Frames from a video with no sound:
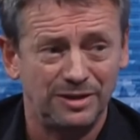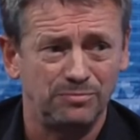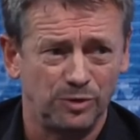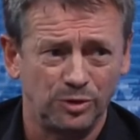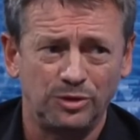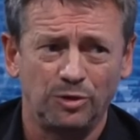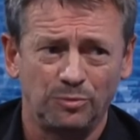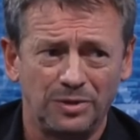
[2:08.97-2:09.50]
den
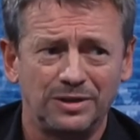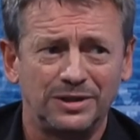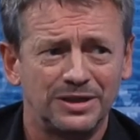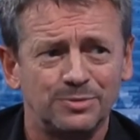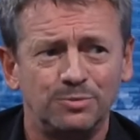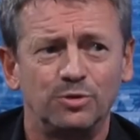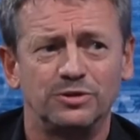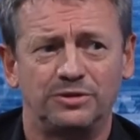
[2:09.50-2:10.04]
möchte ich auch mal
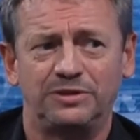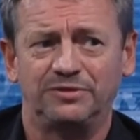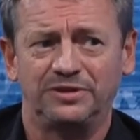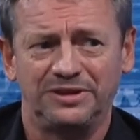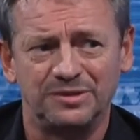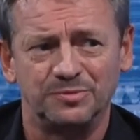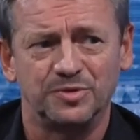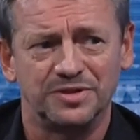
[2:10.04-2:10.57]
ganz positiv
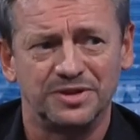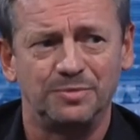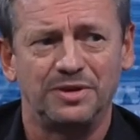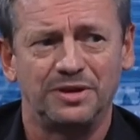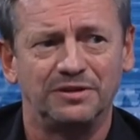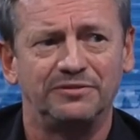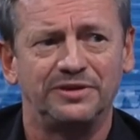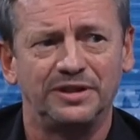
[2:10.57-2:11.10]
in diesem
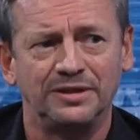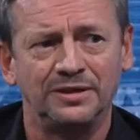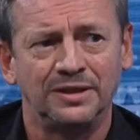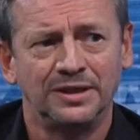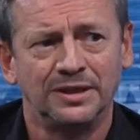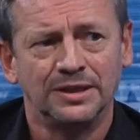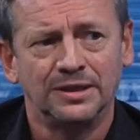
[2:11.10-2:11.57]
Zusammenhang erwähnen.